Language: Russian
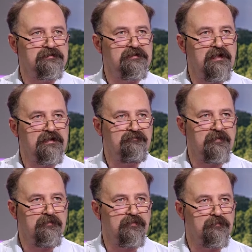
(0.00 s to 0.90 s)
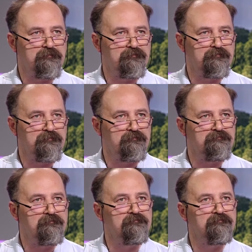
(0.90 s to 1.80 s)
не они формируют
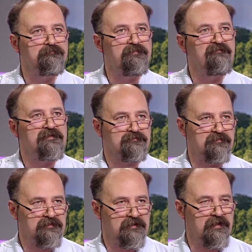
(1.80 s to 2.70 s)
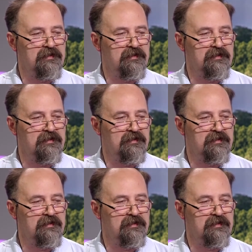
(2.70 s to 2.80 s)
повестку дня.